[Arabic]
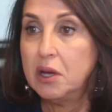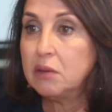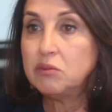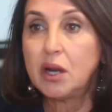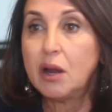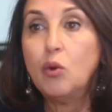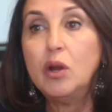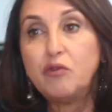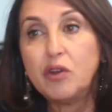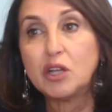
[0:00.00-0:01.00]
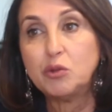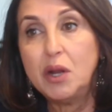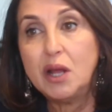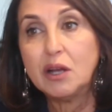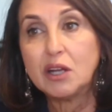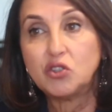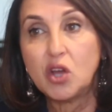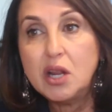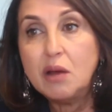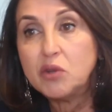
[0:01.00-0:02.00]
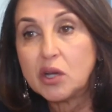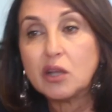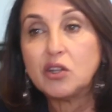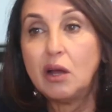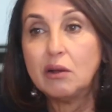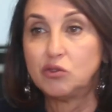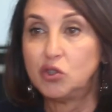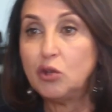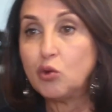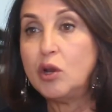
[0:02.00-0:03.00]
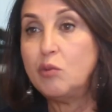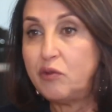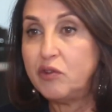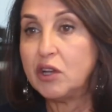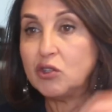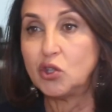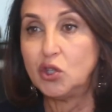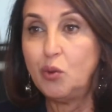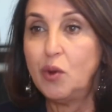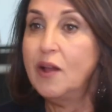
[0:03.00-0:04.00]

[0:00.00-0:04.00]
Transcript: رمضان هو اللي فيه الخدمه لان كتهنى من ديك الغداء حتى هذوك اللي موالفين كيتغداو